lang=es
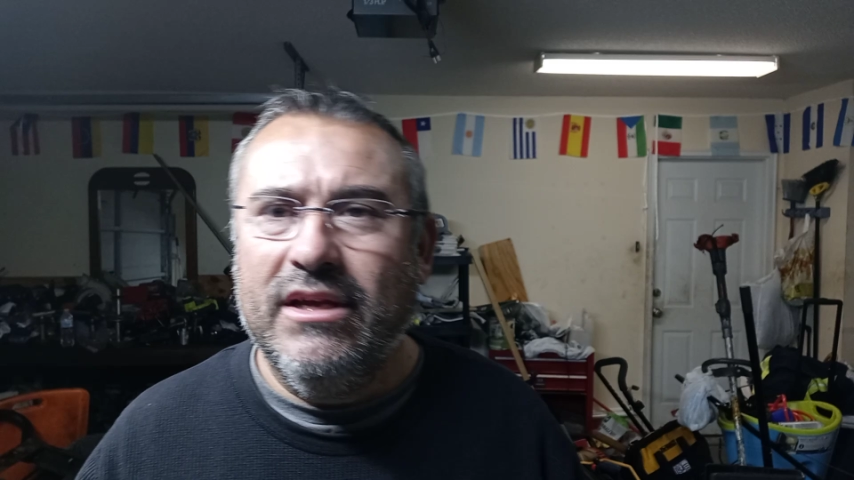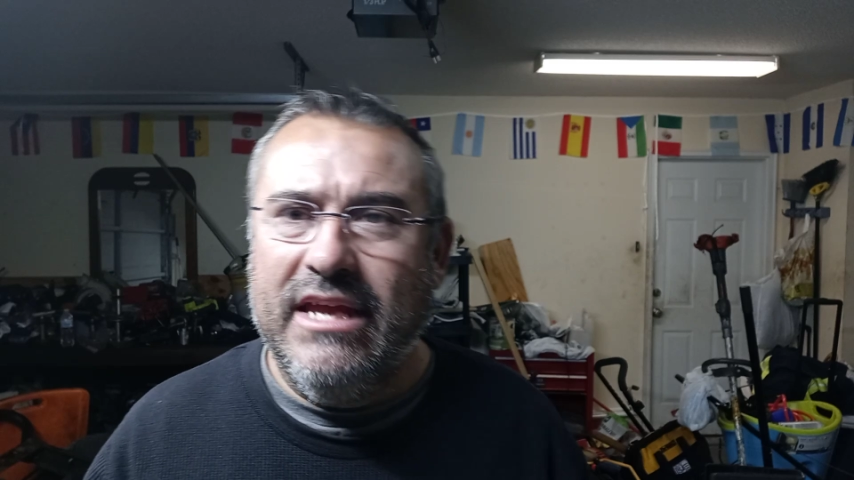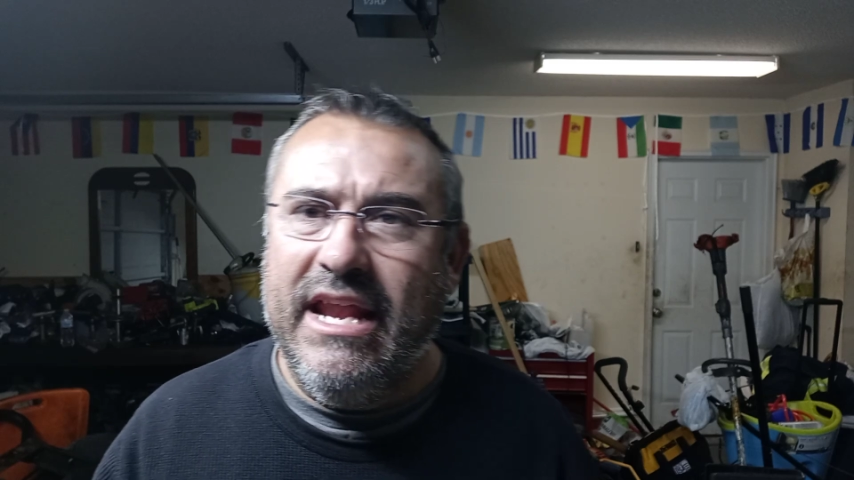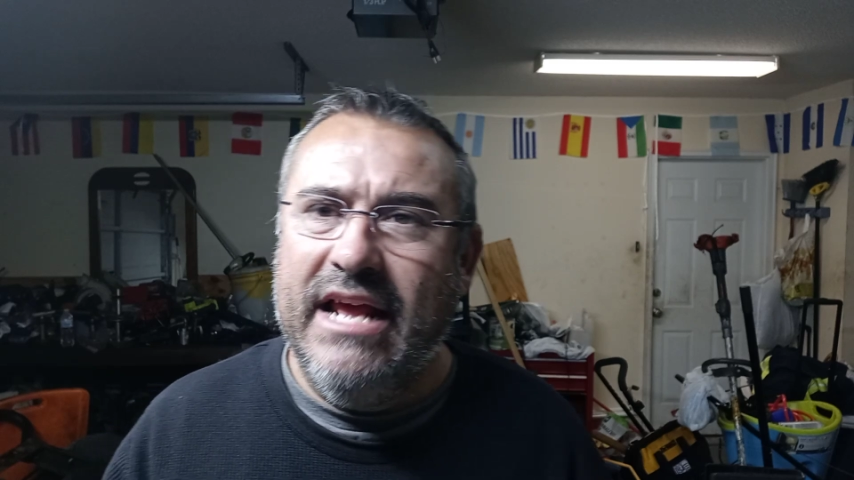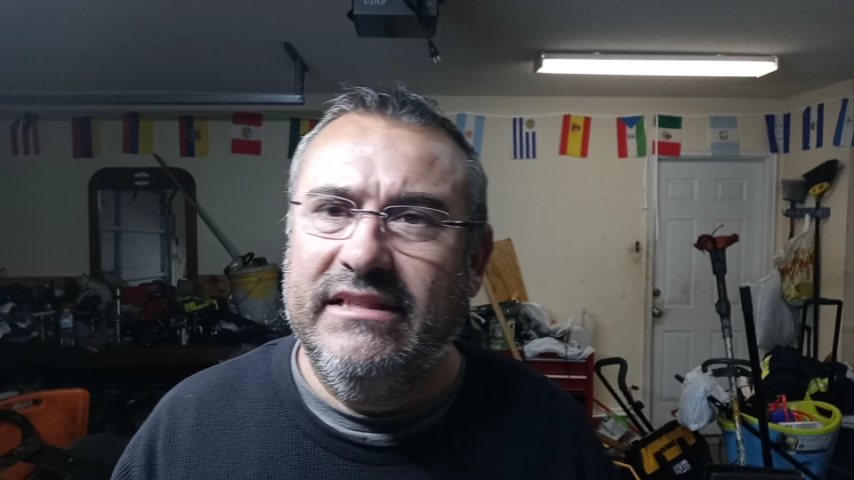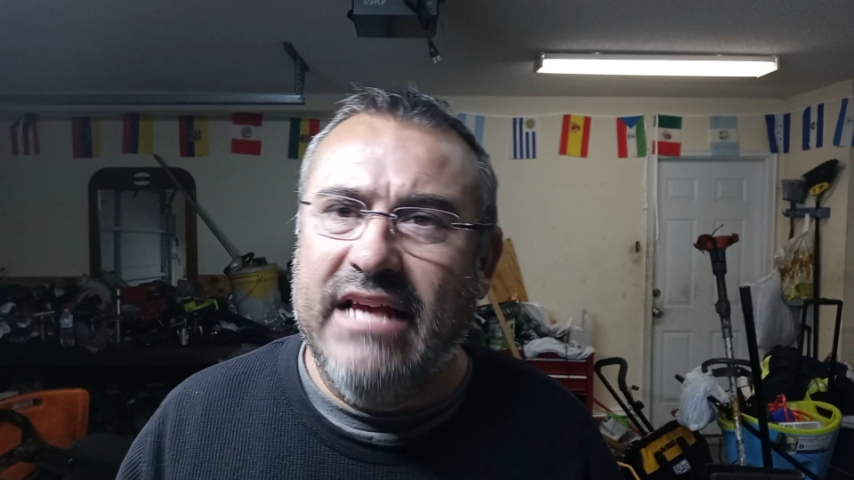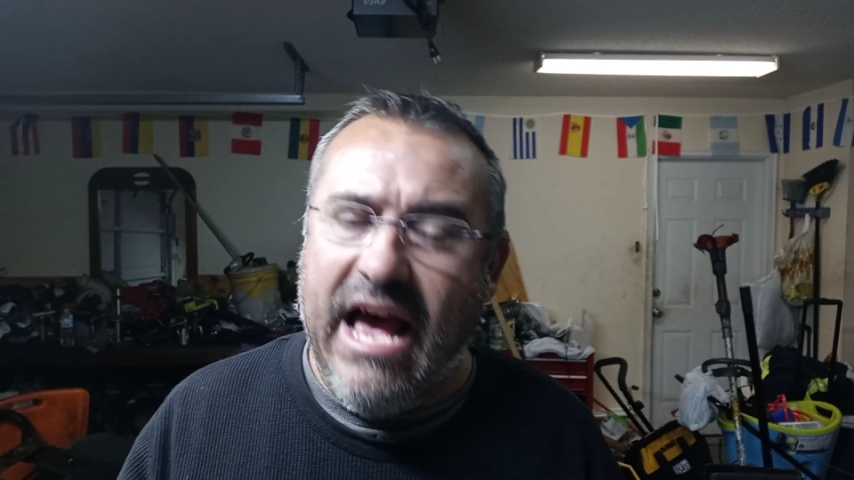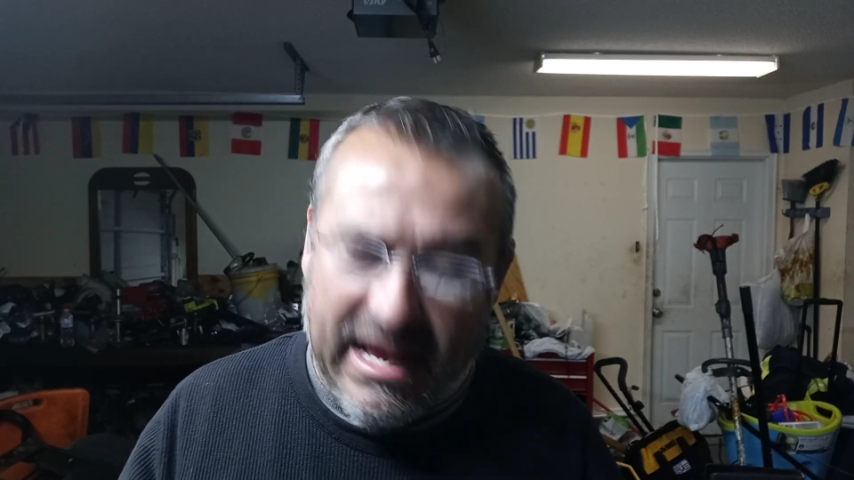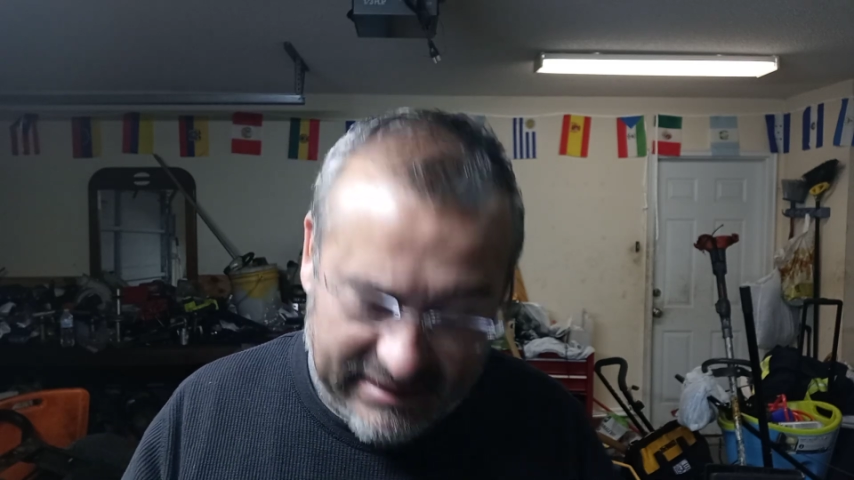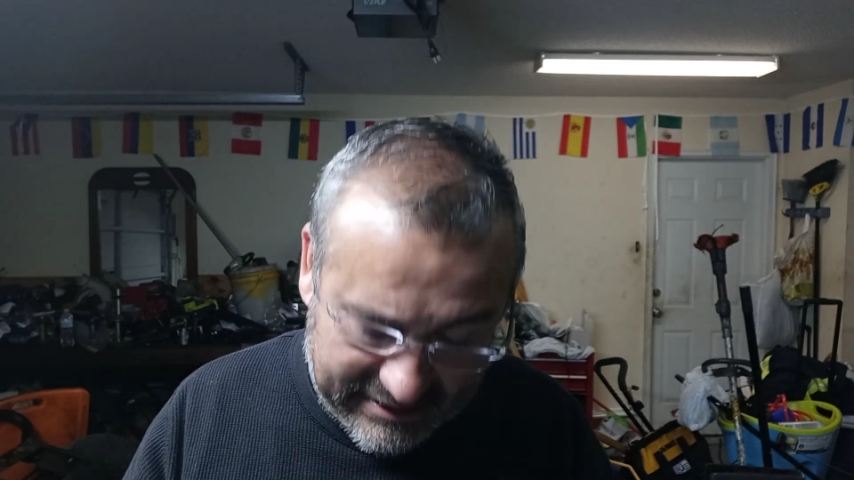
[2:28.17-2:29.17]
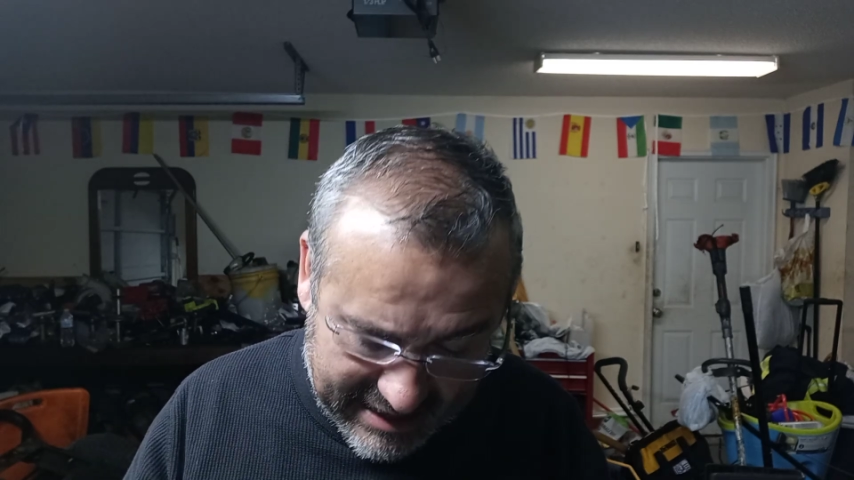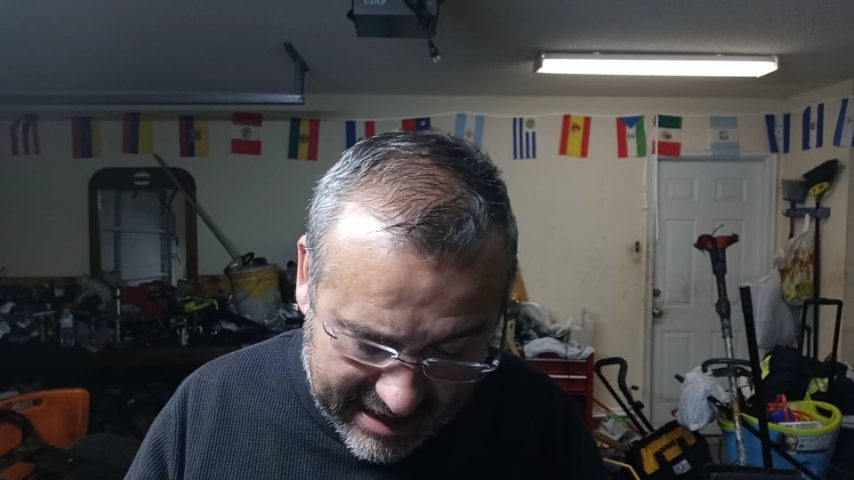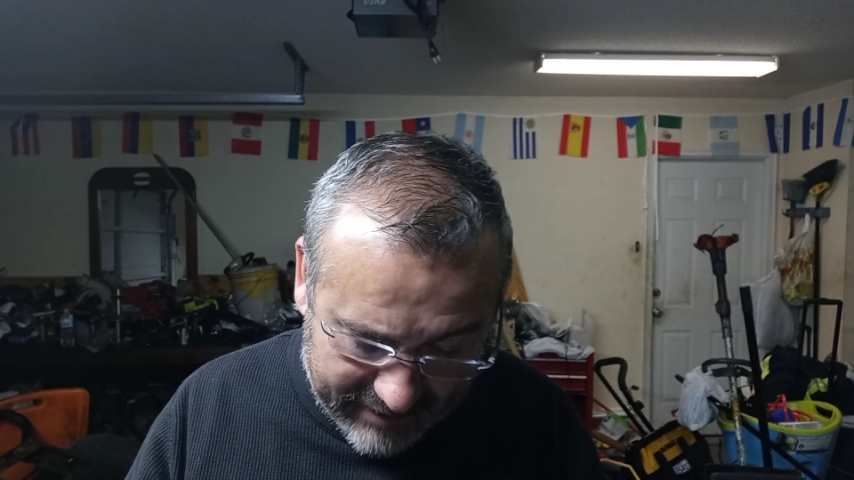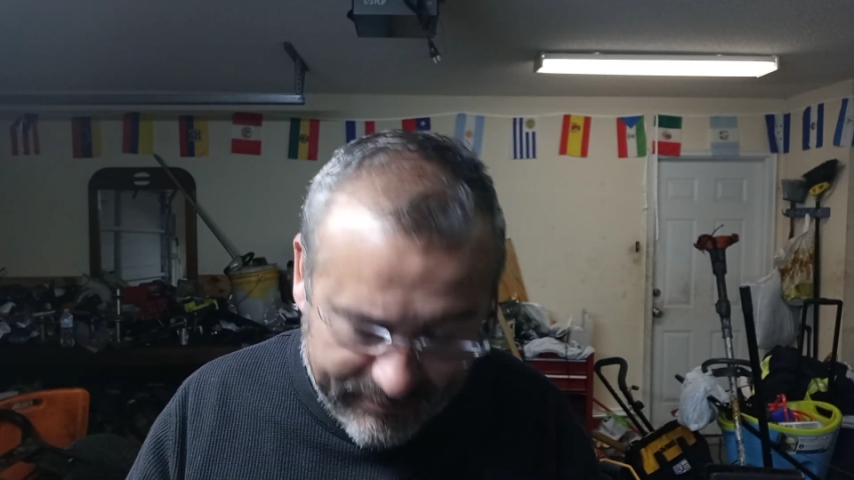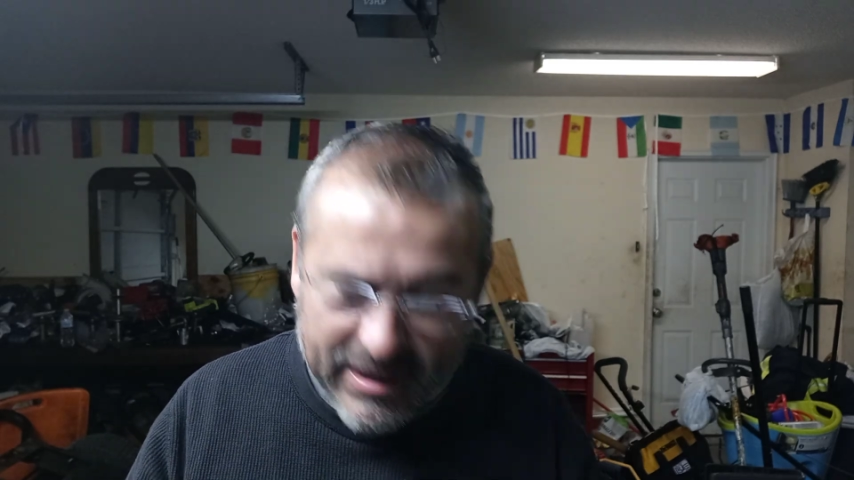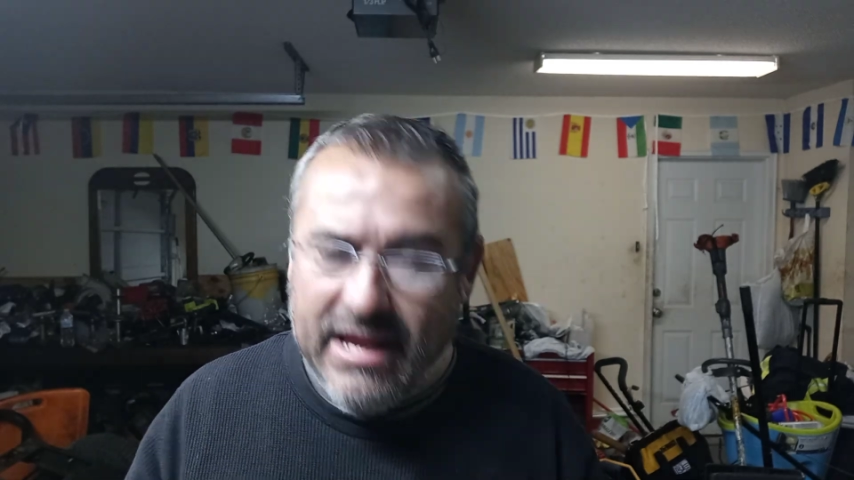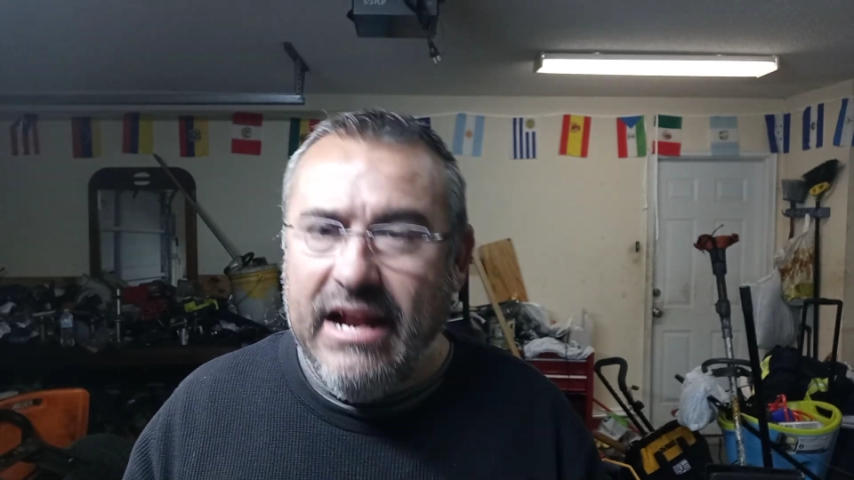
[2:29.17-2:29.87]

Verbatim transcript: quieres hacer.